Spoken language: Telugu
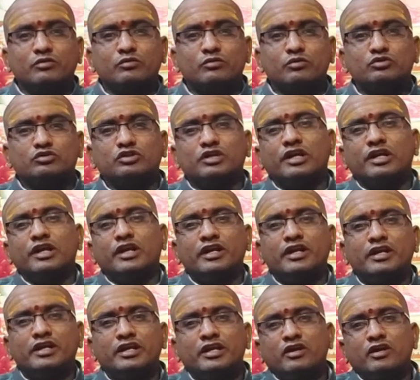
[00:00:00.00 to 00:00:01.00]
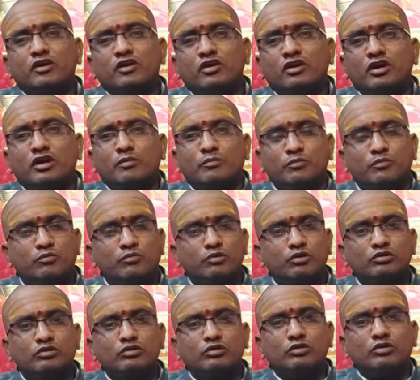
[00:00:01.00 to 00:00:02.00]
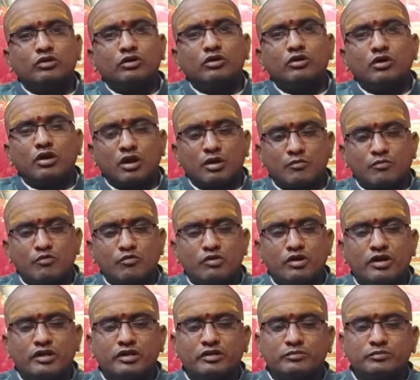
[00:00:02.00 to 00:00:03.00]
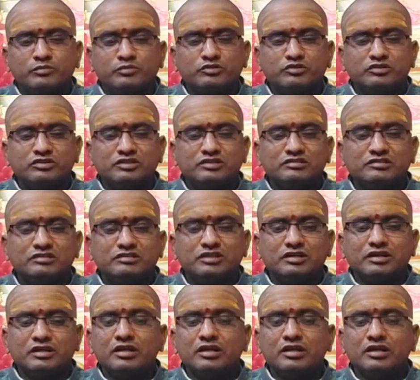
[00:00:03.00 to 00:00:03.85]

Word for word: ఉత్తరేణి యొక్క పువ్వులతో అమ్మవారికి పూజ చేస్తే